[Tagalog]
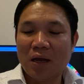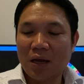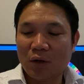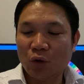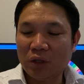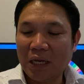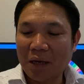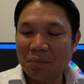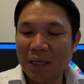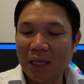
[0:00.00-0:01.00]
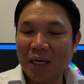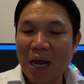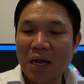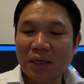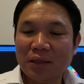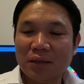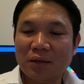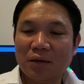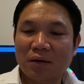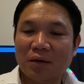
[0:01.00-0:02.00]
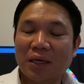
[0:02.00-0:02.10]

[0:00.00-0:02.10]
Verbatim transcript: uh, konting abirya Uh,